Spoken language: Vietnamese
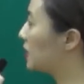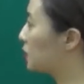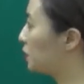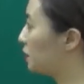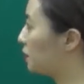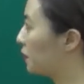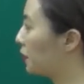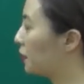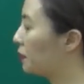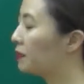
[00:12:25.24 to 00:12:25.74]

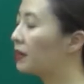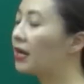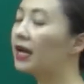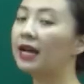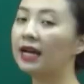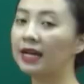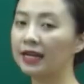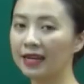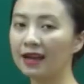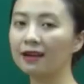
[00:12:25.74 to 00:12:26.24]
to verb,
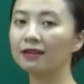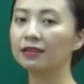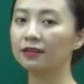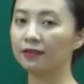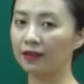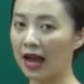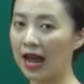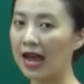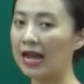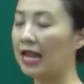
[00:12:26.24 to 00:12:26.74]
nhắc
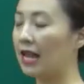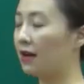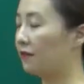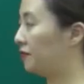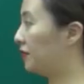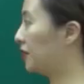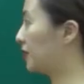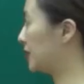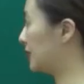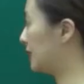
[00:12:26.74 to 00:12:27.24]
nhở ai làm
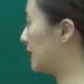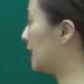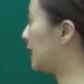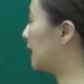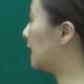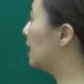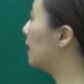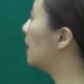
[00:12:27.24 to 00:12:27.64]
việc gì.